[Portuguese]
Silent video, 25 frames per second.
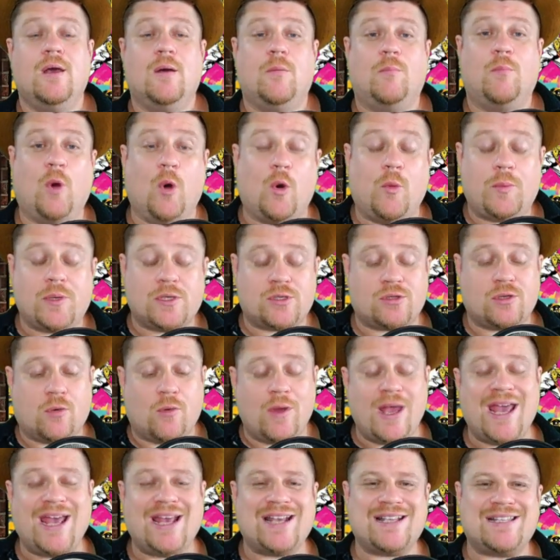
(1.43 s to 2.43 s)
Bom,
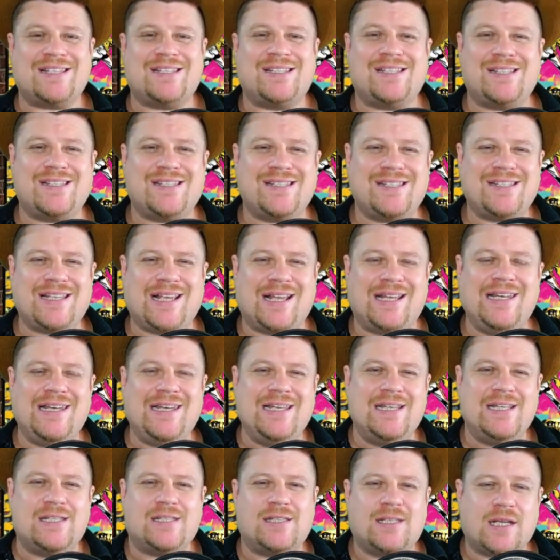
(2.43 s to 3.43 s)
pessoal, essa
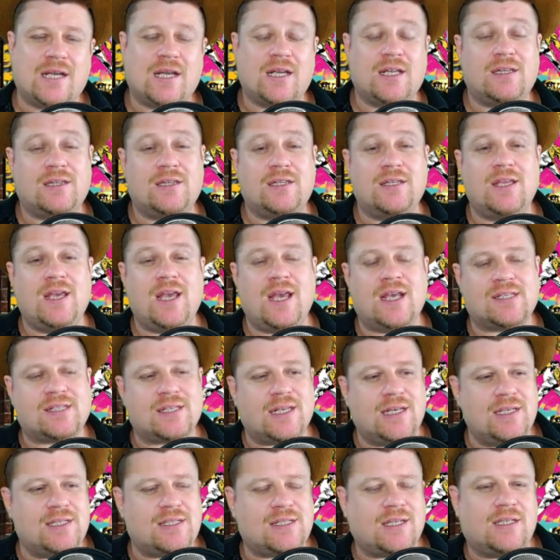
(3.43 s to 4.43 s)
lista,
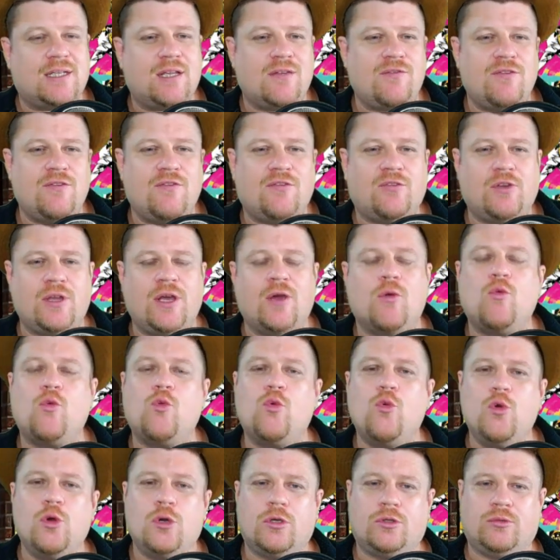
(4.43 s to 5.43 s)
essa lista teve influência, eu
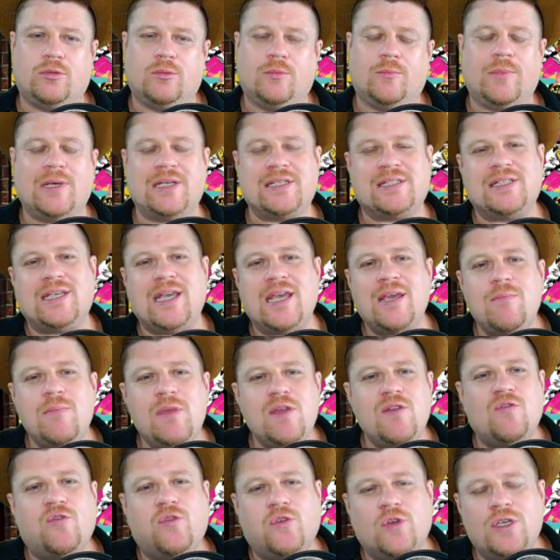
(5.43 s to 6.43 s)
curto, mas quem
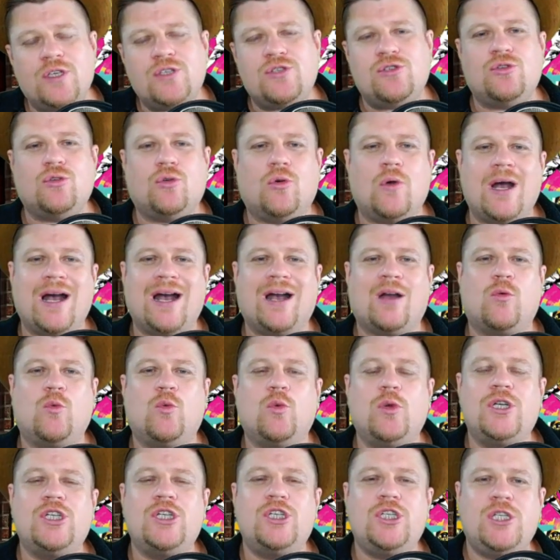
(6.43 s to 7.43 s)
me influenciou a
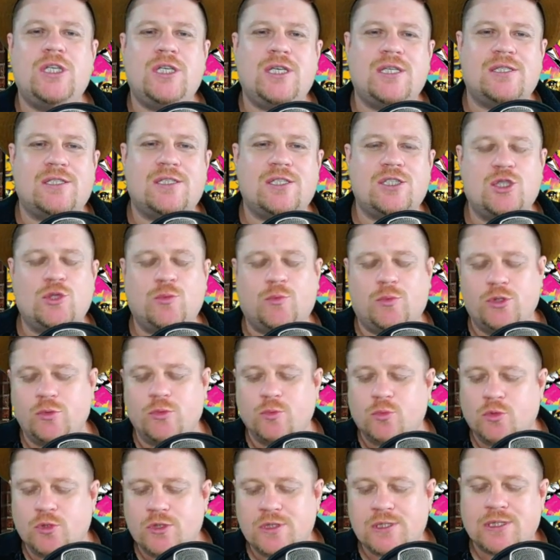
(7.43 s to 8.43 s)
curtir esse tipo de
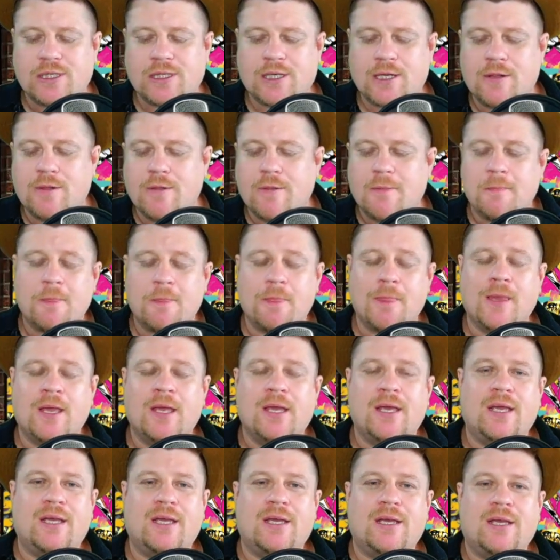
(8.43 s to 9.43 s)
música,
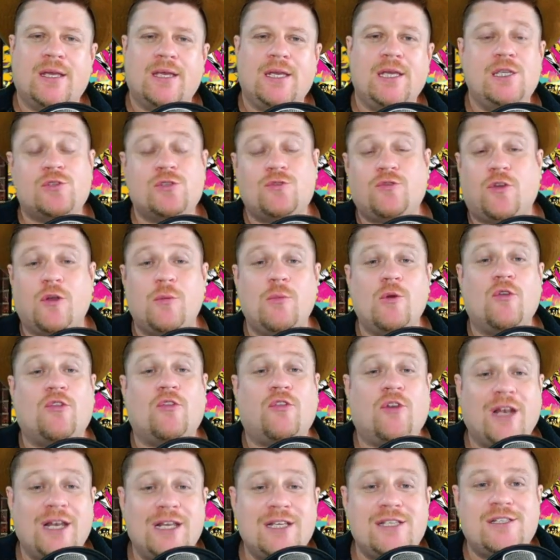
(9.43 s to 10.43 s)
isso foi meu
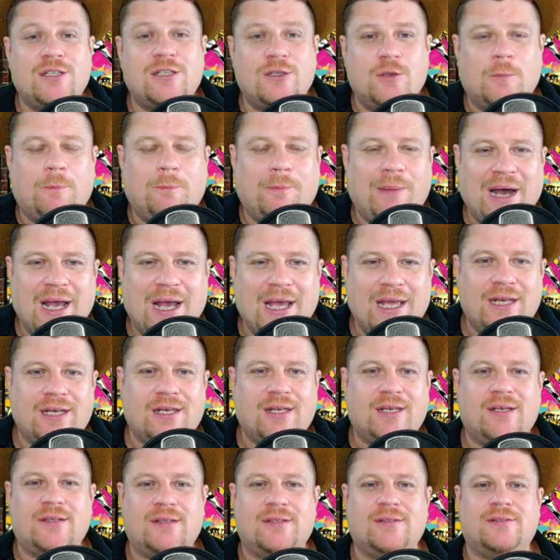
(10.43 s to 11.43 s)
falecido pai,
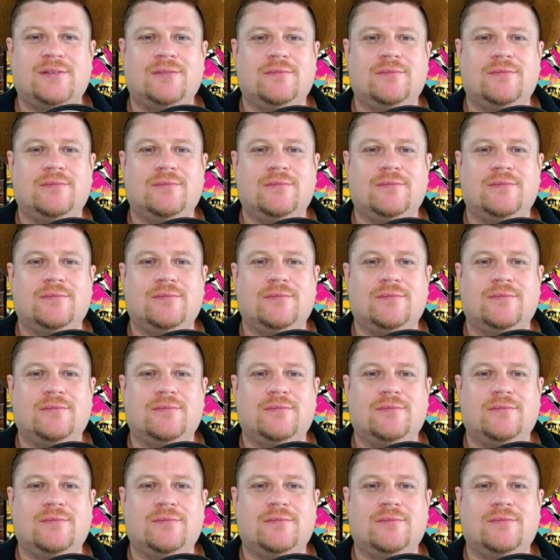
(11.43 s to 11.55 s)
né?